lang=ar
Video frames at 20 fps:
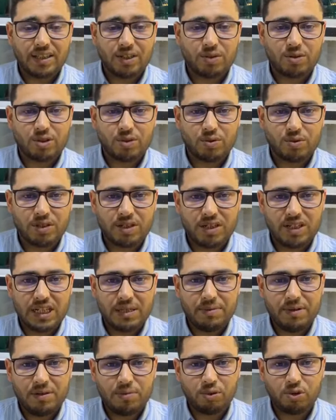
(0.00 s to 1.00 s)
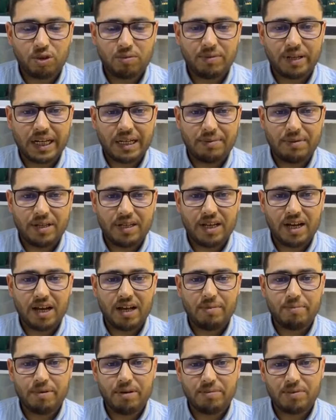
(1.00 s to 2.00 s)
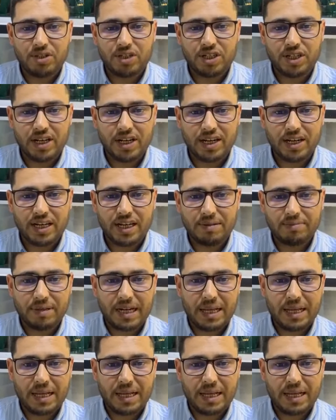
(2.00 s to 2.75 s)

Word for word: كنديرو التوصيل جميع المدن المغربية بالمجان